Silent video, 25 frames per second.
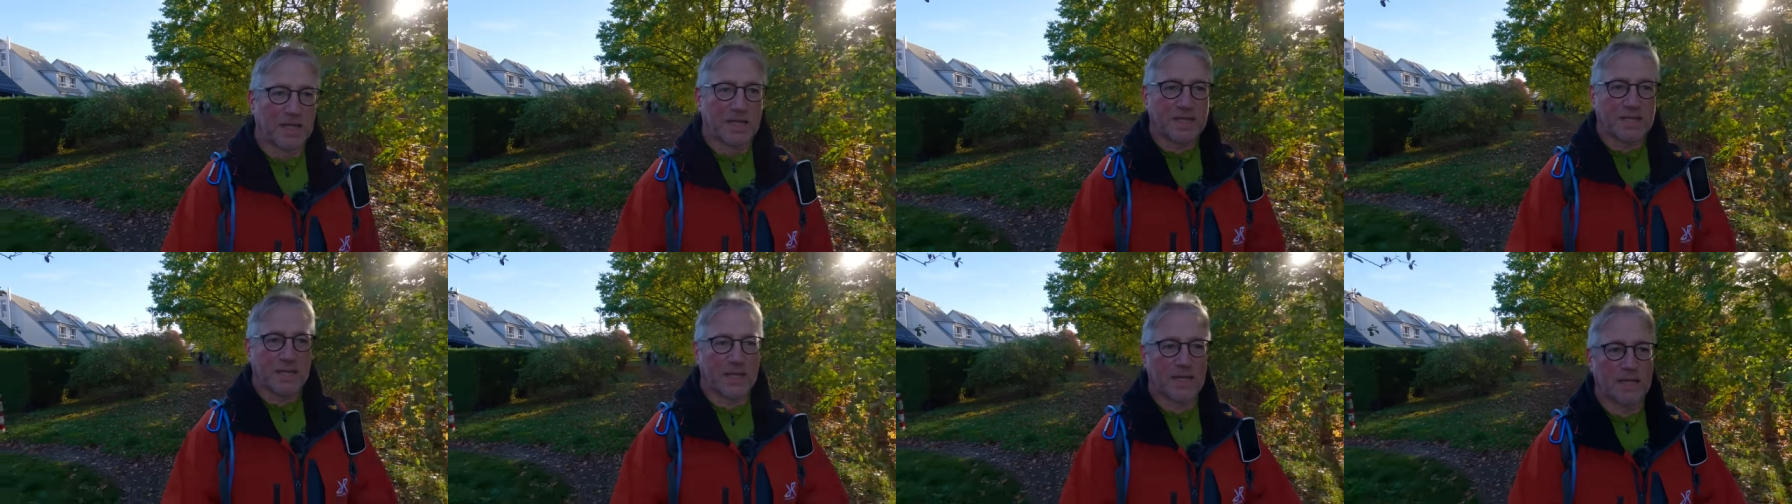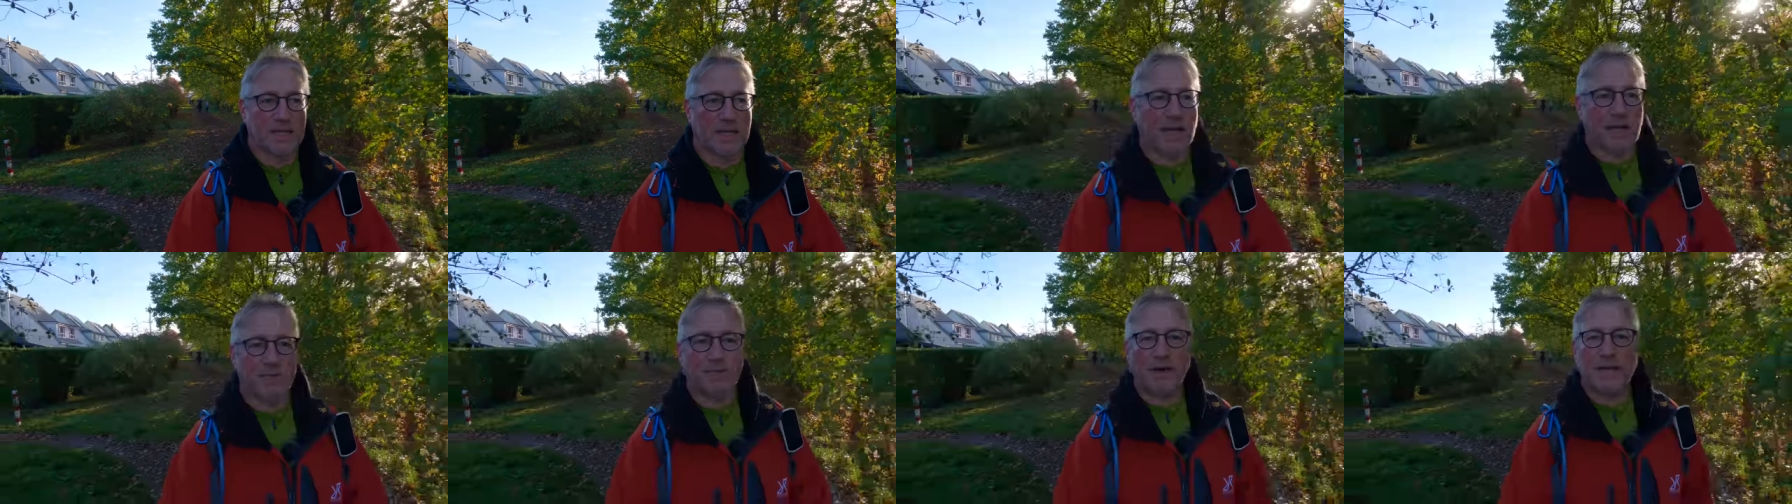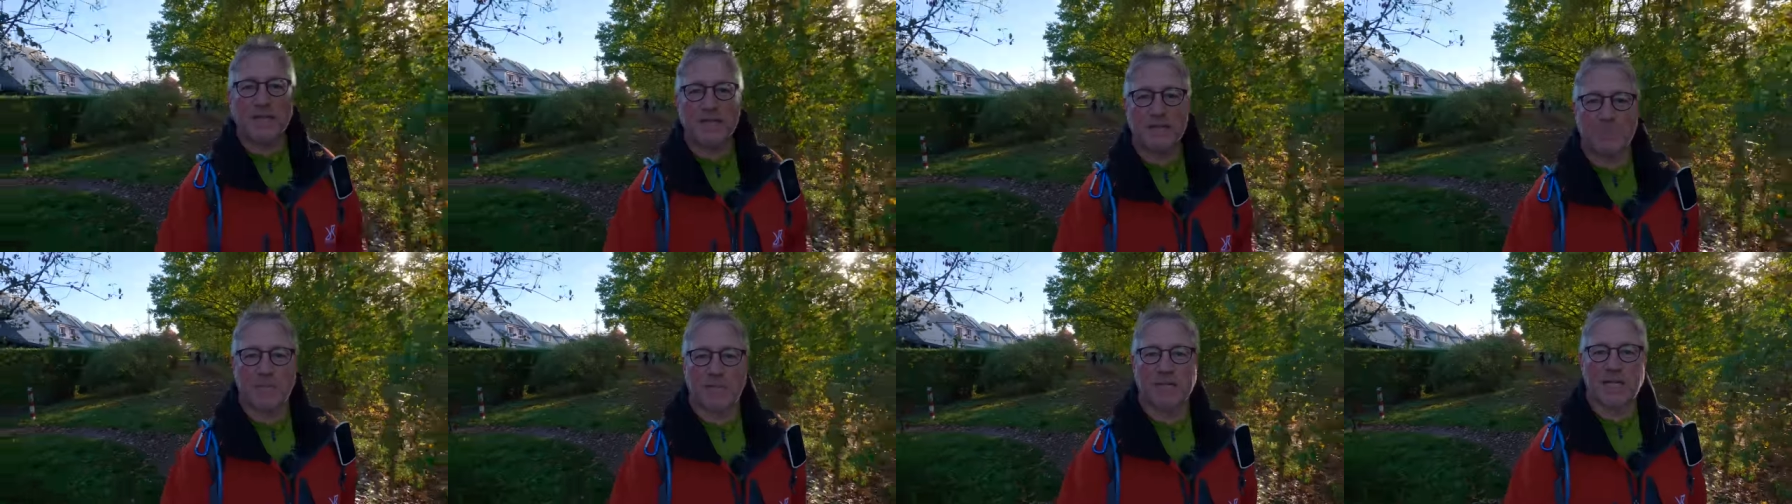das
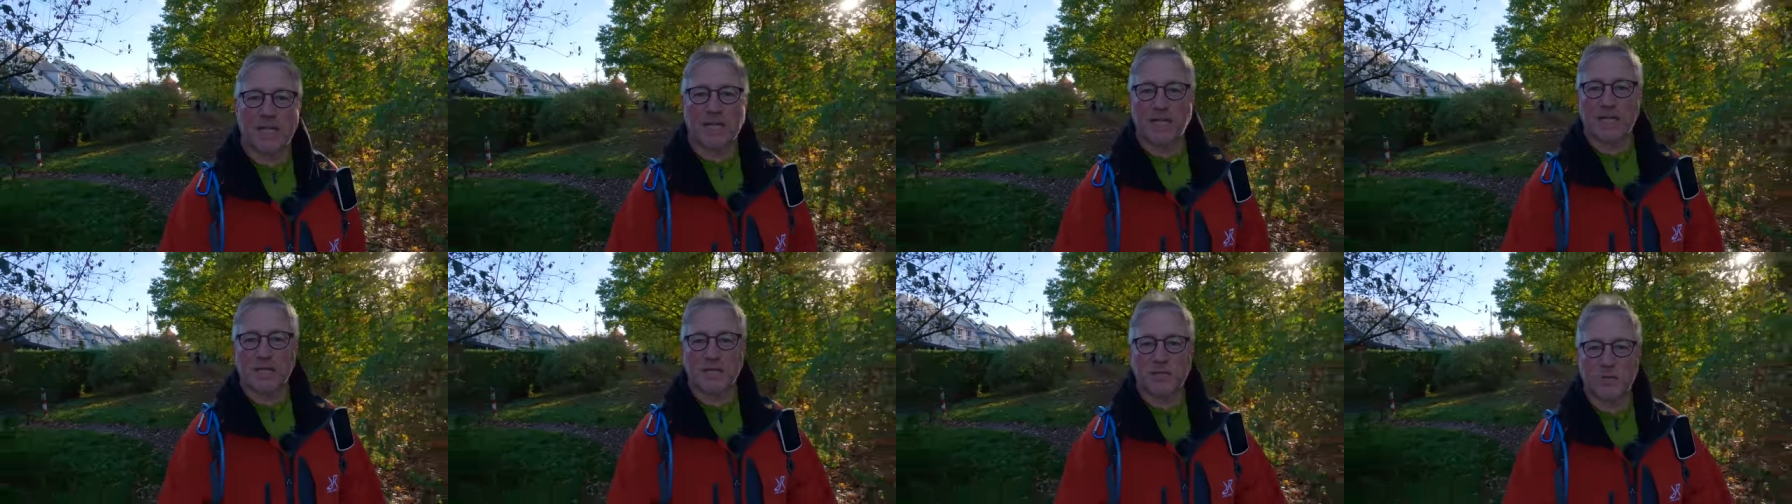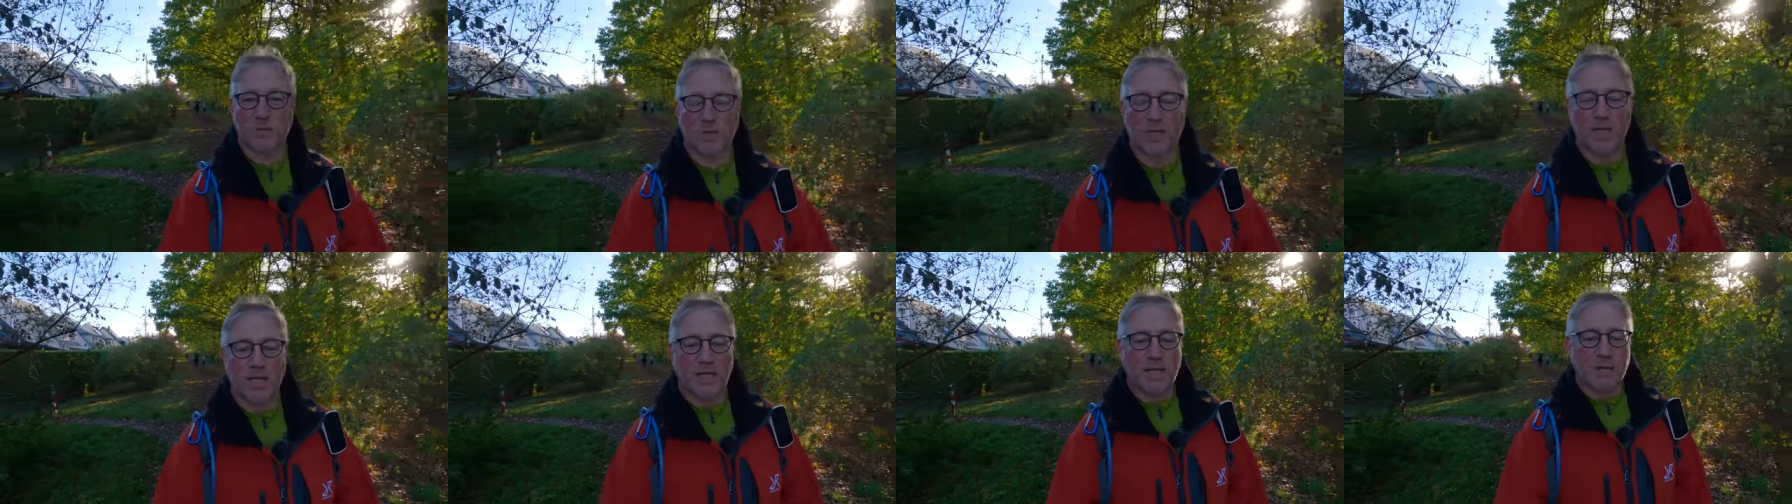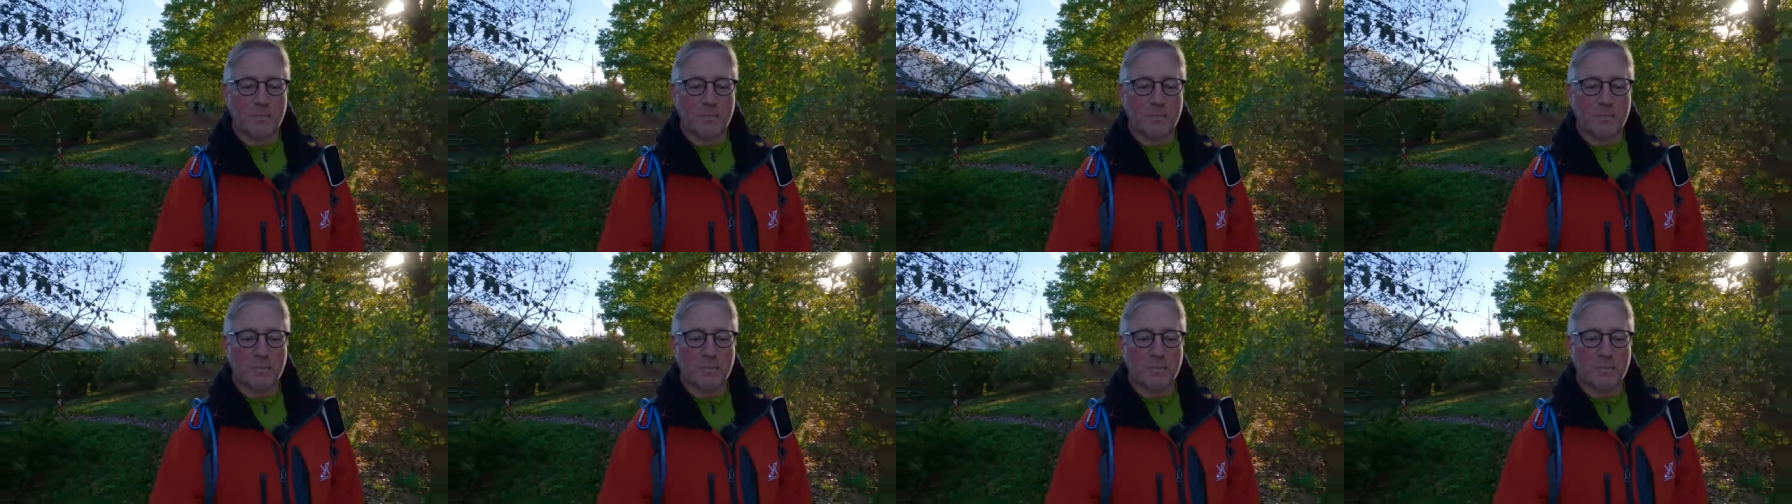erwartet man ja nicht so.